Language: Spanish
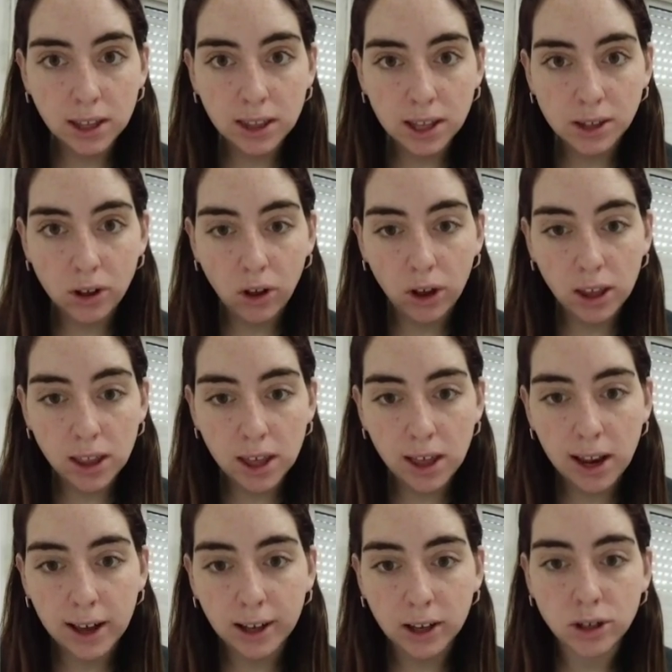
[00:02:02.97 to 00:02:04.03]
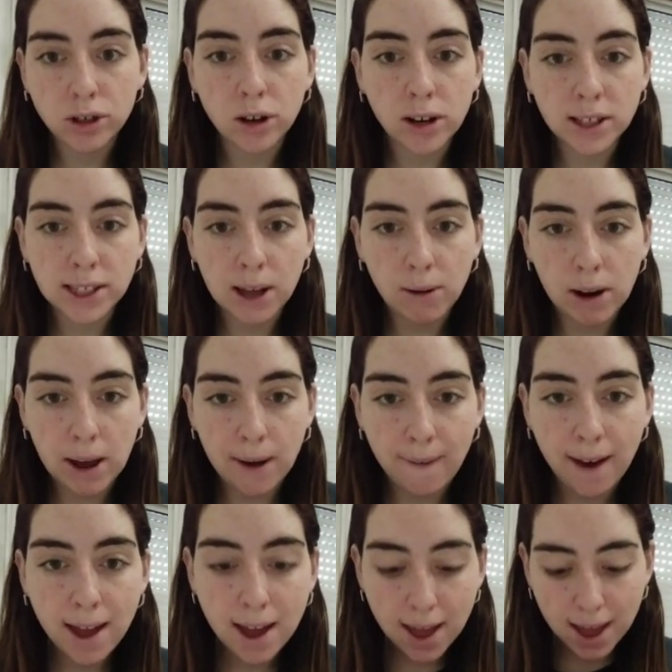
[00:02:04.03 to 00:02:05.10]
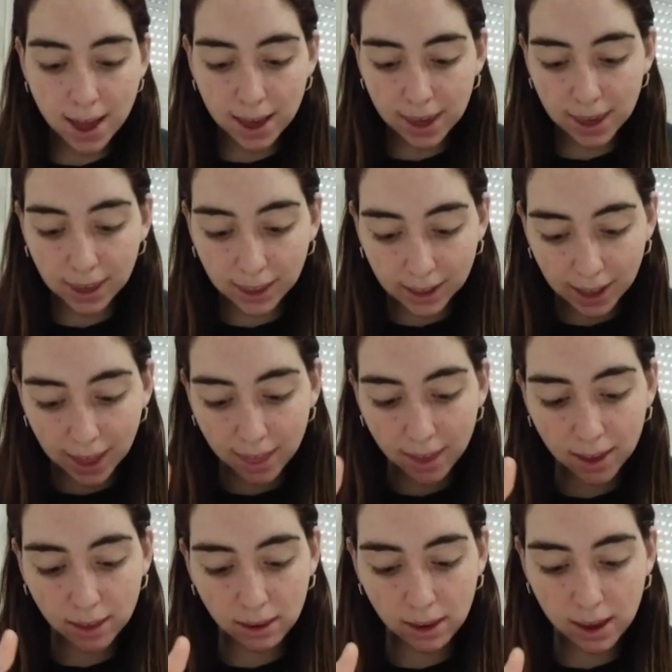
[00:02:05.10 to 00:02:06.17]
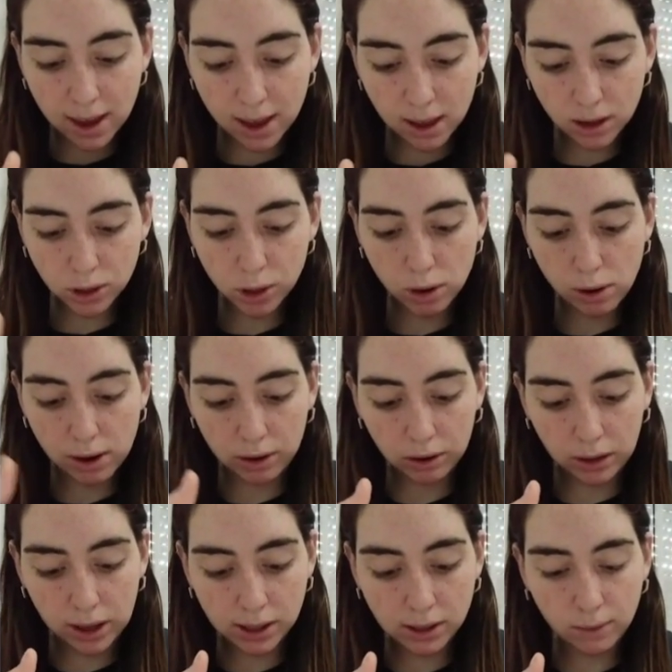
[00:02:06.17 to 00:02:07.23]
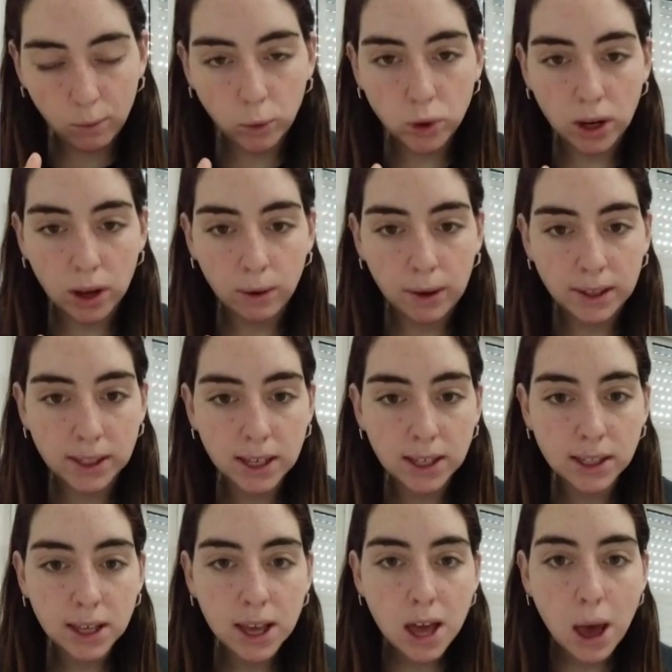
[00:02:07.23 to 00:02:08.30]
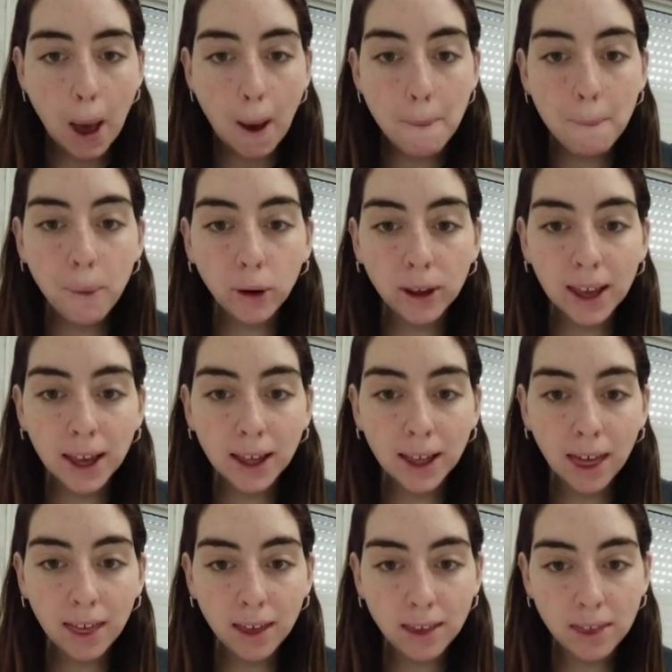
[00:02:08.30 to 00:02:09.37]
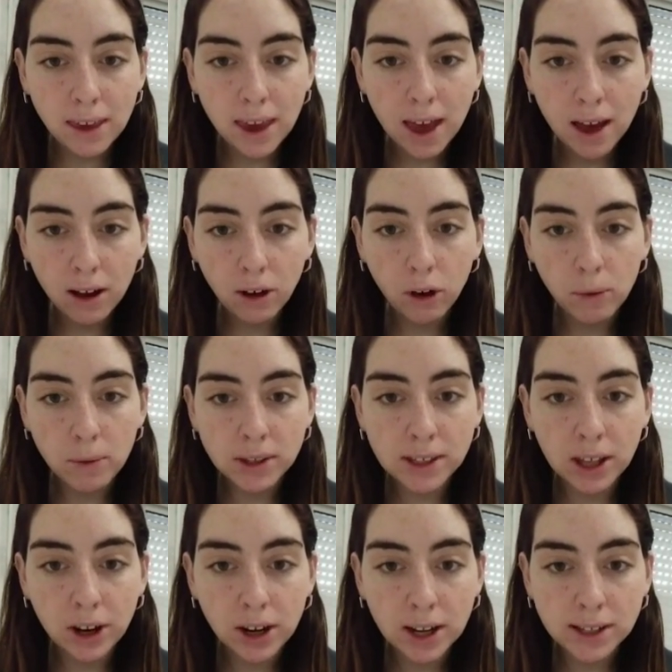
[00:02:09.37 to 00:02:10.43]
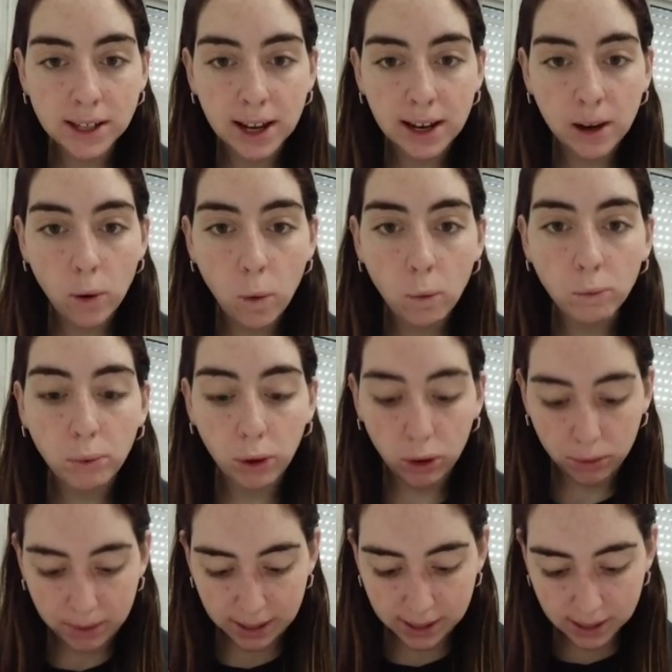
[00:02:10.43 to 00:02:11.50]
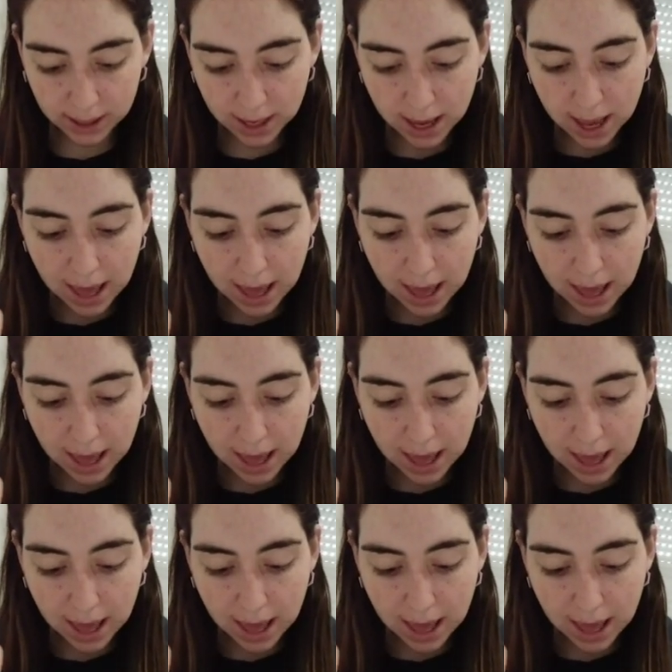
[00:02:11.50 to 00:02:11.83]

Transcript: Estas hojitas de las que yo les hablaba. Y cada día, yo lo anoté así muchas veces, porque cada día comenzaron a salir un poco más.